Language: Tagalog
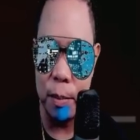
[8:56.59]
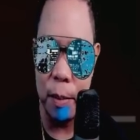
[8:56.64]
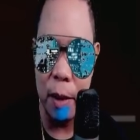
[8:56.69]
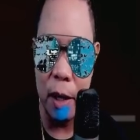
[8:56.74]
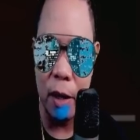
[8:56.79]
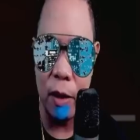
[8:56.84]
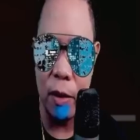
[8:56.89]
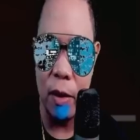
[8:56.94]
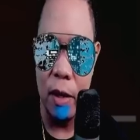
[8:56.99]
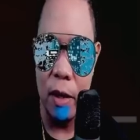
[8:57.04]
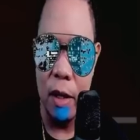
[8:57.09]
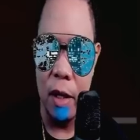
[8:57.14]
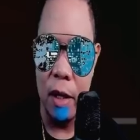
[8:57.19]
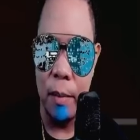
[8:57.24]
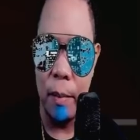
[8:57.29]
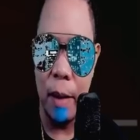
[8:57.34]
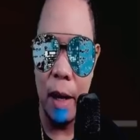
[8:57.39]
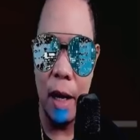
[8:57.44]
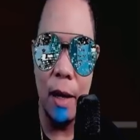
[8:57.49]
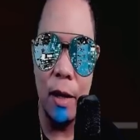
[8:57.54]
Pero
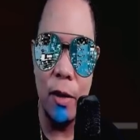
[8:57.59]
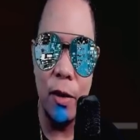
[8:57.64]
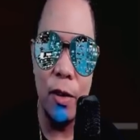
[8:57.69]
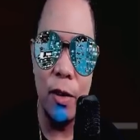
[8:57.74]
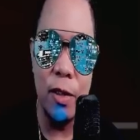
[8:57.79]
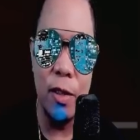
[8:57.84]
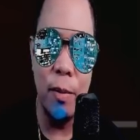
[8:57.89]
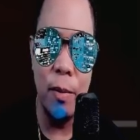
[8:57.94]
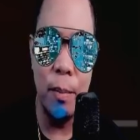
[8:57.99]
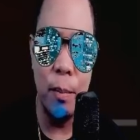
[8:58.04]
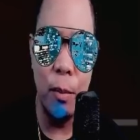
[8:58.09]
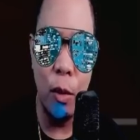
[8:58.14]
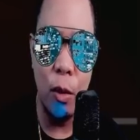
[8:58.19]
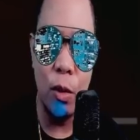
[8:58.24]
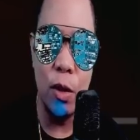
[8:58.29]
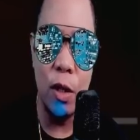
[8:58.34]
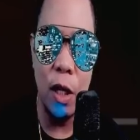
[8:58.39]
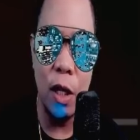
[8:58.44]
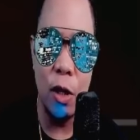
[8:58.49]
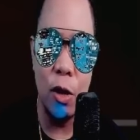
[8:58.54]
malay no,
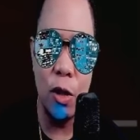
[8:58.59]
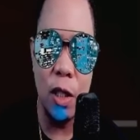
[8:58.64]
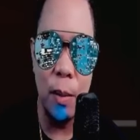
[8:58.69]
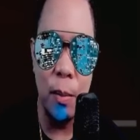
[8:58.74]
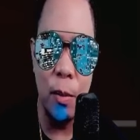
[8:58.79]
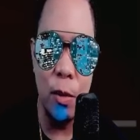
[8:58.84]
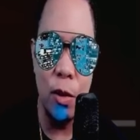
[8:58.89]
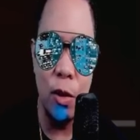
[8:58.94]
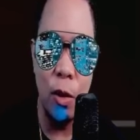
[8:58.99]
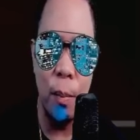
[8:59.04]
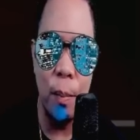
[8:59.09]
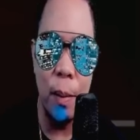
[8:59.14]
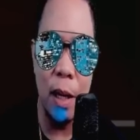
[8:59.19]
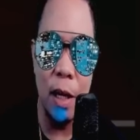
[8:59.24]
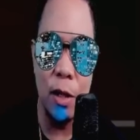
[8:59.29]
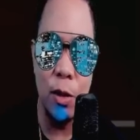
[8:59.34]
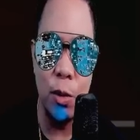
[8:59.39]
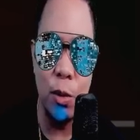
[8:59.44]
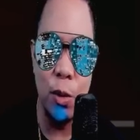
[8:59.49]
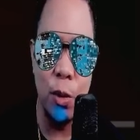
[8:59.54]
bukod dito sa mundo
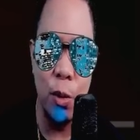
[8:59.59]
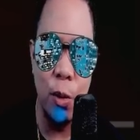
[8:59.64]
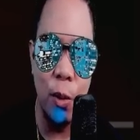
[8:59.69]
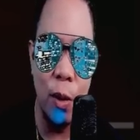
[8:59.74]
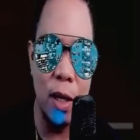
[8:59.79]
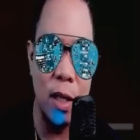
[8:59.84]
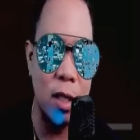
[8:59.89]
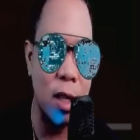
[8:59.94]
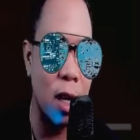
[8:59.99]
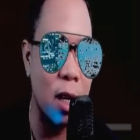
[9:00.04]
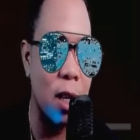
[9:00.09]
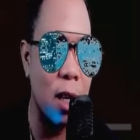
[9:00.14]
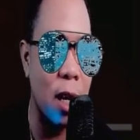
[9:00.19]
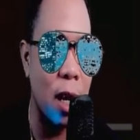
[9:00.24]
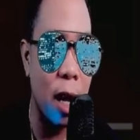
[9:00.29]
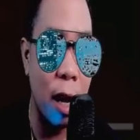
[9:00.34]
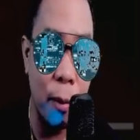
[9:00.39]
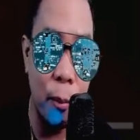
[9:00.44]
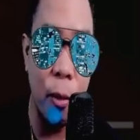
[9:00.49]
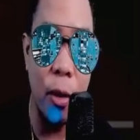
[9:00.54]
pinagsusuguan sa
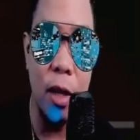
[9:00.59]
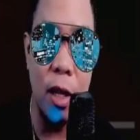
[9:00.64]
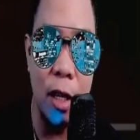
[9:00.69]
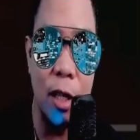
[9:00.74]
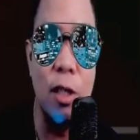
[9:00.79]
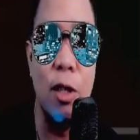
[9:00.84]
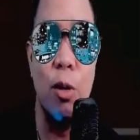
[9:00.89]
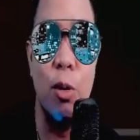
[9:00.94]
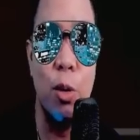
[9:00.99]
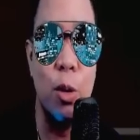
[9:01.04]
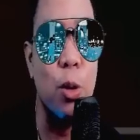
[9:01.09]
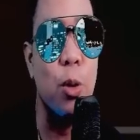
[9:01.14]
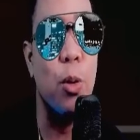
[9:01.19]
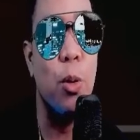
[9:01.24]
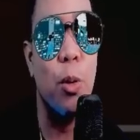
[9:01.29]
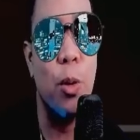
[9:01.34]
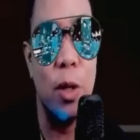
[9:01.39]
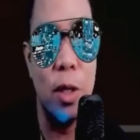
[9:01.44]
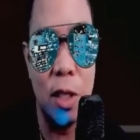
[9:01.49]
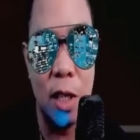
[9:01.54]
kanila, eh pwedeng
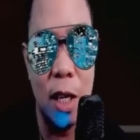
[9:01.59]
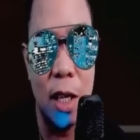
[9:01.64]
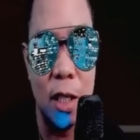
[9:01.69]
isinusugo rin sila